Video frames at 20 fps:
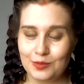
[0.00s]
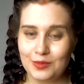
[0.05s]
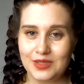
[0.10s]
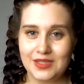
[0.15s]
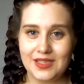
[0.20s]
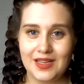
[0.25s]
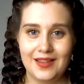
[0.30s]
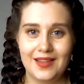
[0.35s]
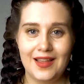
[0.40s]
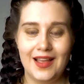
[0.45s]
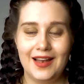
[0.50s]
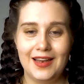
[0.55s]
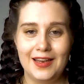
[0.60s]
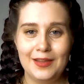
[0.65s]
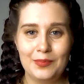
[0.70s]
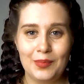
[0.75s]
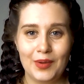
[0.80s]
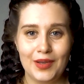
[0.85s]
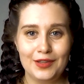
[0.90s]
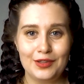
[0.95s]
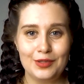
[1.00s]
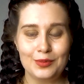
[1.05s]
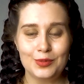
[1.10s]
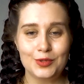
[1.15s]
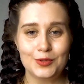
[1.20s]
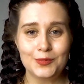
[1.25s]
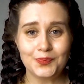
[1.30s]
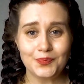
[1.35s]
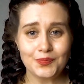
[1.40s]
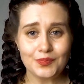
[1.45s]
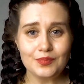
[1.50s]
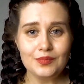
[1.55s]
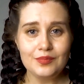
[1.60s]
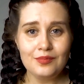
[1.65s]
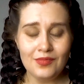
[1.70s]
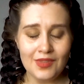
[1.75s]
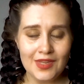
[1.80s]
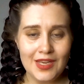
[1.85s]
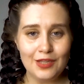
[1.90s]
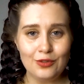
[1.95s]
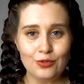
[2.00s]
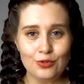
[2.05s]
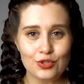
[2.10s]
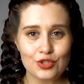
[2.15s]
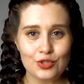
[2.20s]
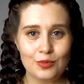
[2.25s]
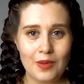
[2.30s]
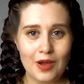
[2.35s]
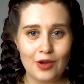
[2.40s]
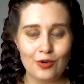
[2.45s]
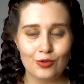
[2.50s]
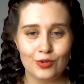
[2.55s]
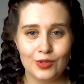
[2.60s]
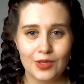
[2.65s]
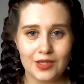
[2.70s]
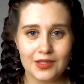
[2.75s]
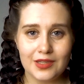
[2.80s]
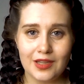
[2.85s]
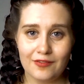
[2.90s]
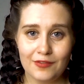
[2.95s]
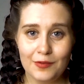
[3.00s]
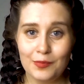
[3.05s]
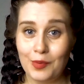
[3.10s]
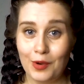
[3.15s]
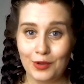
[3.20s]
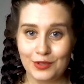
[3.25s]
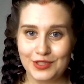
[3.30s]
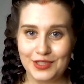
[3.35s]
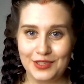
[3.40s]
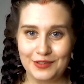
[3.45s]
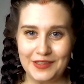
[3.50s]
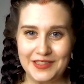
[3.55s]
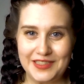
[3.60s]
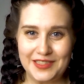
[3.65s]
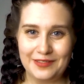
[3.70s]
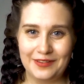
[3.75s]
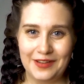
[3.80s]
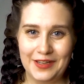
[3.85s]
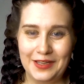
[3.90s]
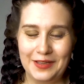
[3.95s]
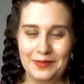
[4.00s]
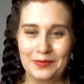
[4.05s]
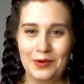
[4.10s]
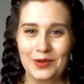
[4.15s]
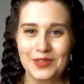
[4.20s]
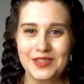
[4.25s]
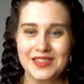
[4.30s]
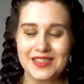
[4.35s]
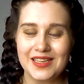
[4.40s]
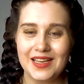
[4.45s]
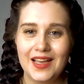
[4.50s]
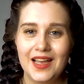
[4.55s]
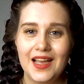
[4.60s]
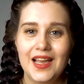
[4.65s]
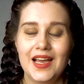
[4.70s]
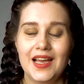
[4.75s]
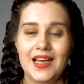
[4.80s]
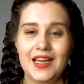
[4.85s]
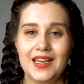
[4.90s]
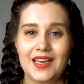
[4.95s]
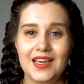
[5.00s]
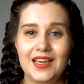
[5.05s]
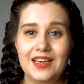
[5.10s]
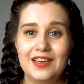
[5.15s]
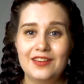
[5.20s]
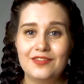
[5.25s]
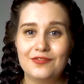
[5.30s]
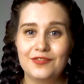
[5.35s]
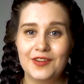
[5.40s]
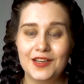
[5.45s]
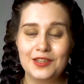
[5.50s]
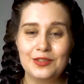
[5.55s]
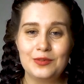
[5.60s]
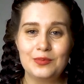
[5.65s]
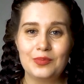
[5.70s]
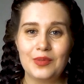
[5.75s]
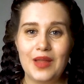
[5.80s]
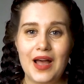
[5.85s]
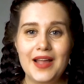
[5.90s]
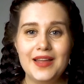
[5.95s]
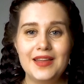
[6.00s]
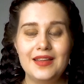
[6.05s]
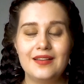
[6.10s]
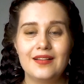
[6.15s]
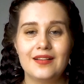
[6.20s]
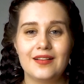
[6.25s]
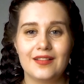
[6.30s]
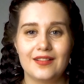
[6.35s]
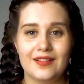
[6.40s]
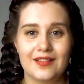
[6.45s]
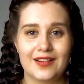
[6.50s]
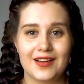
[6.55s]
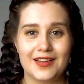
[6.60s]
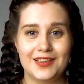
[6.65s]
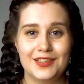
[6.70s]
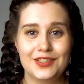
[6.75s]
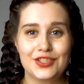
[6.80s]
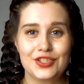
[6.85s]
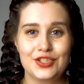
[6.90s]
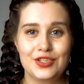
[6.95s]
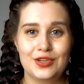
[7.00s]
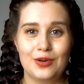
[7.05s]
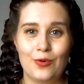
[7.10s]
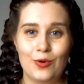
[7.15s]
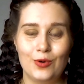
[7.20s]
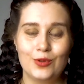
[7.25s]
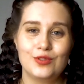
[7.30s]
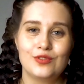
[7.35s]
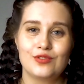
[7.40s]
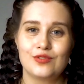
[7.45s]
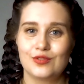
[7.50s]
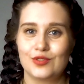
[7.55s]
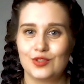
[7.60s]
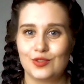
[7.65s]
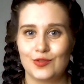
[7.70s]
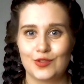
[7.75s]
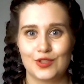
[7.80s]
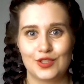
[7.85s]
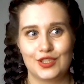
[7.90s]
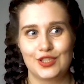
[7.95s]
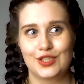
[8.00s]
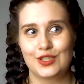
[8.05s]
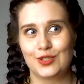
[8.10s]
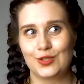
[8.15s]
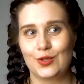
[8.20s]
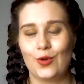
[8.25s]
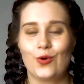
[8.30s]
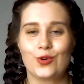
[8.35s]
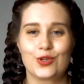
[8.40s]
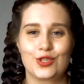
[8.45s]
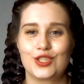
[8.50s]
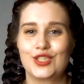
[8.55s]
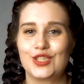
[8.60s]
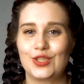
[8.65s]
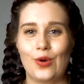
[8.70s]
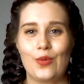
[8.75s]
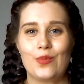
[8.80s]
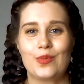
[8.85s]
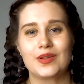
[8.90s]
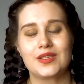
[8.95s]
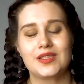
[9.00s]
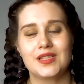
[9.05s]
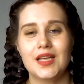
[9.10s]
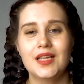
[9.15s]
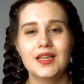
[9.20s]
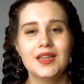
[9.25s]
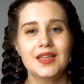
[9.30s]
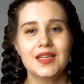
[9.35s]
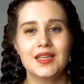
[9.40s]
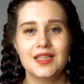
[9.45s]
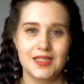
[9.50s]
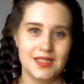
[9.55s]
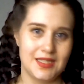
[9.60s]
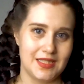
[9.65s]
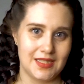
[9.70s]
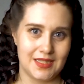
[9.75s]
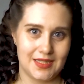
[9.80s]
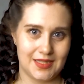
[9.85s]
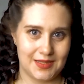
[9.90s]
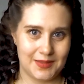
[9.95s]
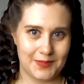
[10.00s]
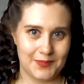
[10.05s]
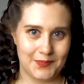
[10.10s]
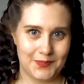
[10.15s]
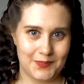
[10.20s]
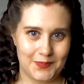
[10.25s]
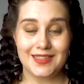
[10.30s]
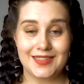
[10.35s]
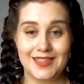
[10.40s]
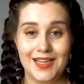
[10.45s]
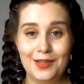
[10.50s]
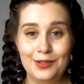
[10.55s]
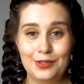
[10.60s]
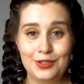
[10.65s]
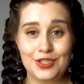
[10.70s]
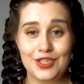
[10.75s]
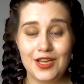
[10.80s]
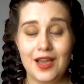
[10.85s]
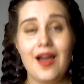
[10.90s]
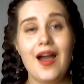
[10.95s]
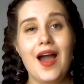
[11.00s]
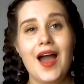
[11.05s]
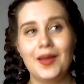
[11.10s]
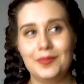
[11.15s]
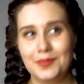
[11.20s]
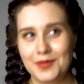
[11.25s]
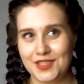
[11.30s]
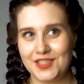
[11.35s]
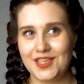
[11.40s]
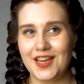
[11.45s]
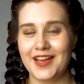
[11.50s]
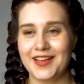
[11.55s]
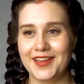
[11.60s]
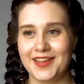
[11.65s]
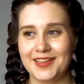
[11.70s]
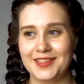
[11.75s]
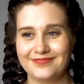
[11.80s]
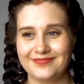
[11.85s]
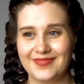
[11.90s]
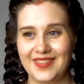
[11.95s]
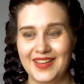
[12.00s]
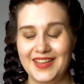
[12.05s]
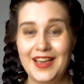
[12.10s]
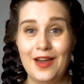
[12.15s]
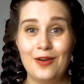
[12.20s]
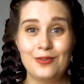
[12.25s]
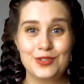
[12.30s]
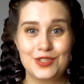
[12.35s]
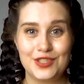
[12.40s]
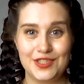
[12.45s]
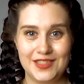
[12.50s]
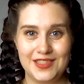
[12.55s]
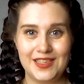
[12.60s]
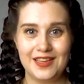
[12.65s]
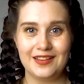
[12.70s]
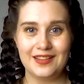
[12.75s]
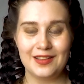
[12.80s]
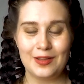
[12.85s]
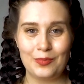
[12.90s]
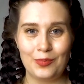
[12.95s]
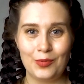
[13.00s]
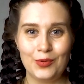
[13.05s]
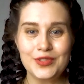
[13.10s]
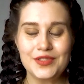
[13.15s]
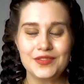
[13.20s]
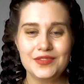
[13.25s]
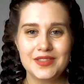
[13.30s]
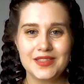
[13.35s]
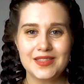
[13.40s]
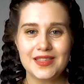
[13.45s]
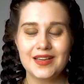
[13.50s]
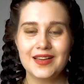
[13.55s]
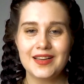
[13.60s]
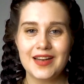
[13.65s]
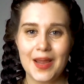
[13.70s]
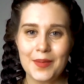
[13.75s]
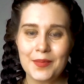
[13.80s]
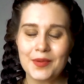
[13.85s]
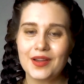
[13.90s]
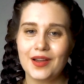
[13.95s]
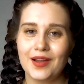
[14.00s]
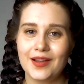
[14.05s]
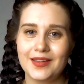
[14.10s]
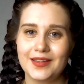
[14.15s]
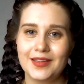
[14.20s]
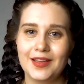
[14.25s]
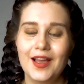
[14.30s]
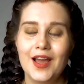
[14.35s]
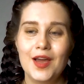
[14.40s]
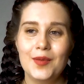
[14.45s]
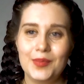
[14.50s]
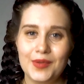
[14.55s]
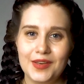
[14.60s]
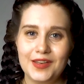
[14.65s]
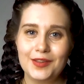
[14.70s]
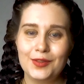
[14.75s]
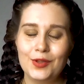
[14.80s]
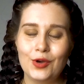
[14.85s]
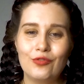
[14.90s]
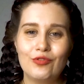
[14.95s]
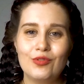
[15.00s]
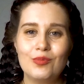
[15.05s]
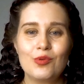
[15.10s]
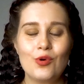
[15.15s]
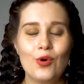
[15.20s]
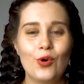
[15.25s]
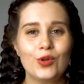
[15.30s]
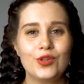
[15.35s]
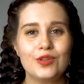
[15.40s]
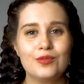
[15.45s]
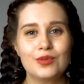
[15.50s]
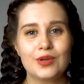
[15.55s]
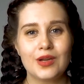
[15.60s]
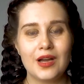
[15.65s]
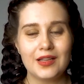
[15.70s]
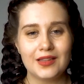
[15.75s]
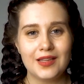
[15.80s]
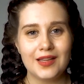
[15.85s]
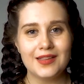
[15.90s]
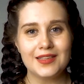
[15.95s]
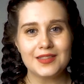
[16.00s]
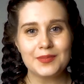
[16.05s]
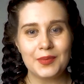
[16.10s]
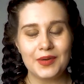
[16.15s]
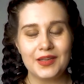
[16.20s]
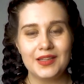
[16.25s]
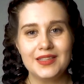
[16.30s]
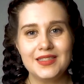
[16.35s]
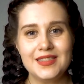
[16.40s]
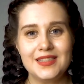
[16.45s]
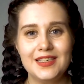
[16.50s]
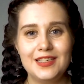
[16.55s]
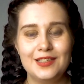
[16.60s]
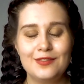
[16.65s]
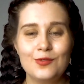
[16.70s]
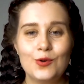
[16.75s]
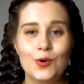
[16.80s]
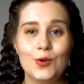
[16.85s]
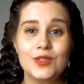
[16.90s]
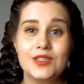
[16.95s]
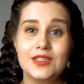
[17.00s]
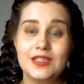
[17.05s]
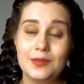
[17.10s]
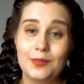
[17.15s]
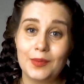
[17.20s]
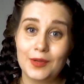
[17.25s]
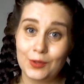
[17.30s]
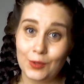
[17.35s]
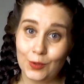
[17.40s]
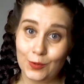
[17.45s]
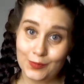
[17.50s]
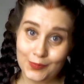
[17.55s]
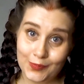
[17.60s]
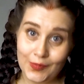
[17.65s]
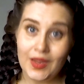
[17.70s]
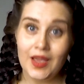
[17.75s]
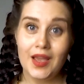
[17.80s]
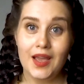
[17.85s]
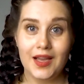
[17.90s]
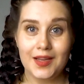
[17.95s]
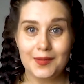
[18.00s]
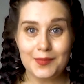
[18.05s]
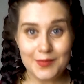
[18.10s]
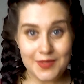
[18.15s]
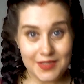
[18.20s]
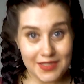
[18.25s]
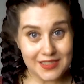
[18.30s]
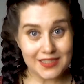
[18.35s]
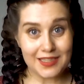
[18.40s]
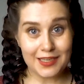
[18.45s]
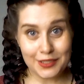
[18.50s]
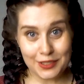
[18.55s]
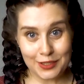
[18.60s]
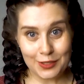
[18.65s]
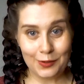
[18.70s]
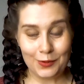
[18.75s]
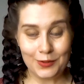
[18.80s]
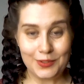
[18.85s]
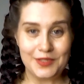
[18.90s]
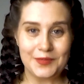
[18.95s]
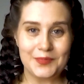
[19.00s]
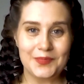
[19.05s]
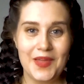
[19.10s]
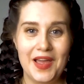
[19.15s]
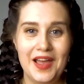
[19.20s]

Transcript: эмоциональный, поэтому я тоже могу иногда выплескивать свои эмоции. И в этом плане, э, конечно, он вот тоже стопроцентный индийец. Следующее обещание. Я уже сделала пост в Инстаграме как-то перед Новым годом, когда нас пригласили в гости, и потом не срослось.